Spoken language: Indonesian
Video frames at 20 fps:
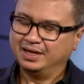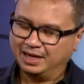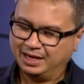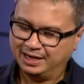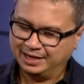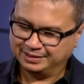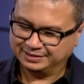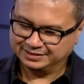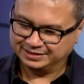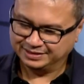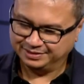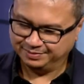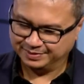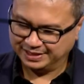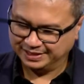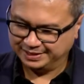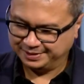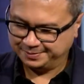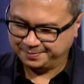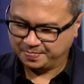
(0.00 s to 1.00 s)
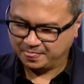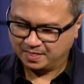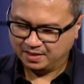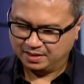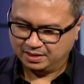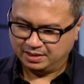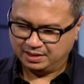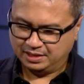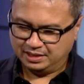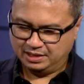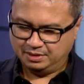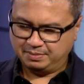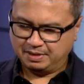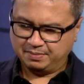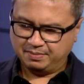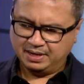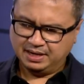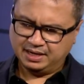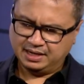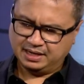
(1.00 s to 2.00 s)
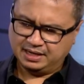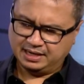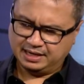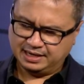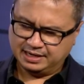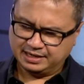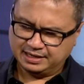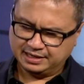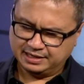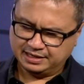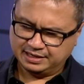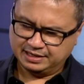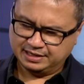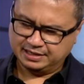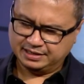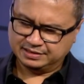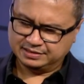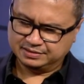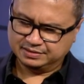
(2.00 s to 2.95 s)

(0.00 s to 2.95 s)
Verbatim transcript: Uh, jadi begini, ini memang uh,